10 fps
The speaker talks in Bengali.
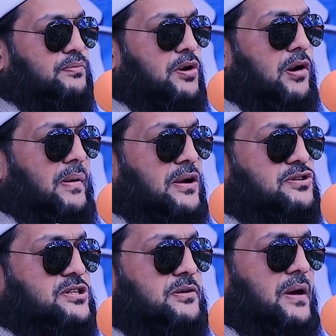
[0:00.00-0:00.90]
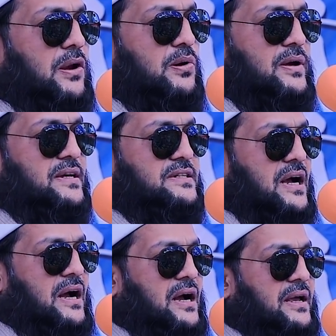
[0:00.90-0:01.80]
পুরো মানুষটি ভালো হয়ে
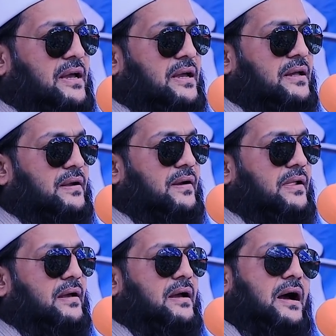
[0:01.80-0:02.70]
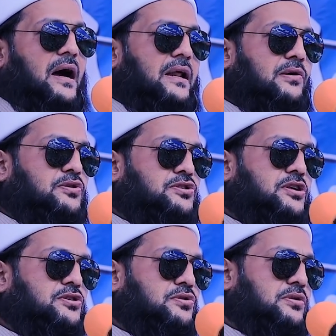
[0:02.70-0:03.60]
যায় আর এ
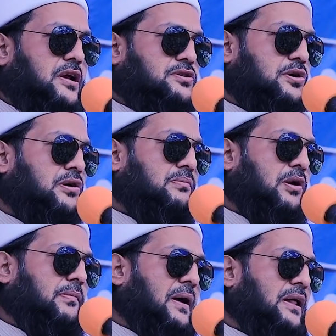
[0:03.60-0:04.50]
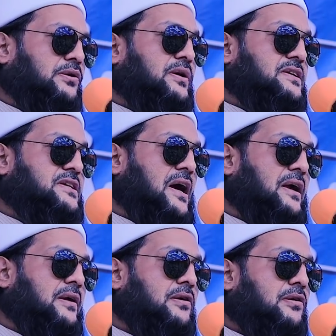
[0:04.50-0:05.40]
গোস্তের টুকরা যখন বরবাদ হয়ে
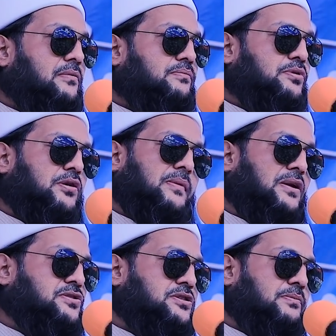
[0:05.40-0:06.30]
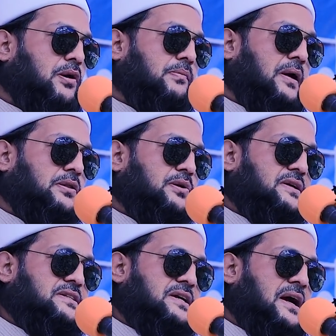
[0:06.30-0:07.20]
যায় পুরো মানুষটি বরবাদ
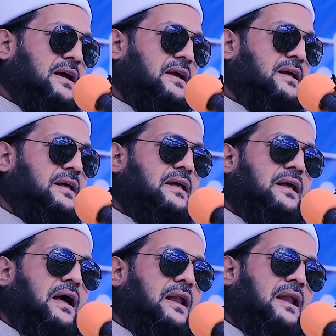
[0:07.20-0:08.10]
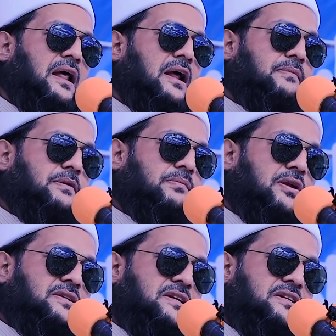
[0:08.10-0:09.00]
হয়ে যায় আল্লাহর হাবিব
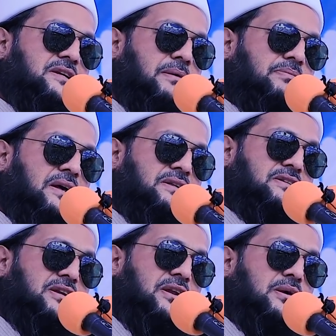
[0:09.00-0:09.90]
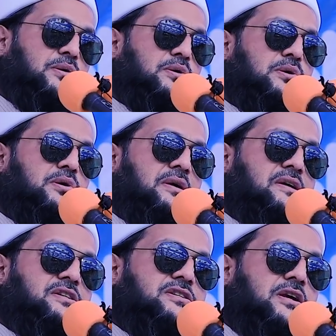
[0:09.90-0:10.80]
বলেছেন সাবধান জেনে রেখো
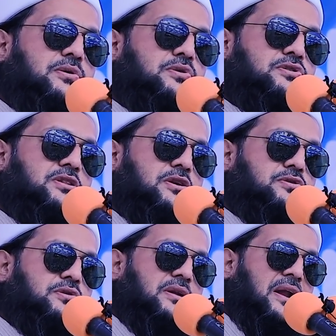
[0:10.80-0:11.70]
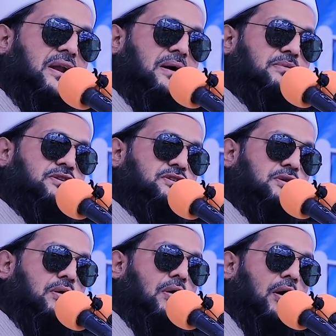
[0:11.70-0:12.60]
সে গোস্তের টুকরার নাম
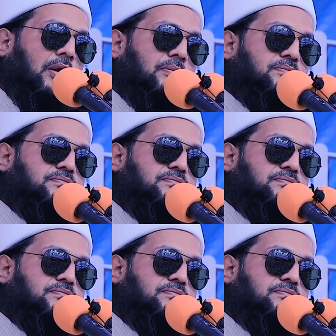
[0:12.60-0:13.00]
হচ্ছে কল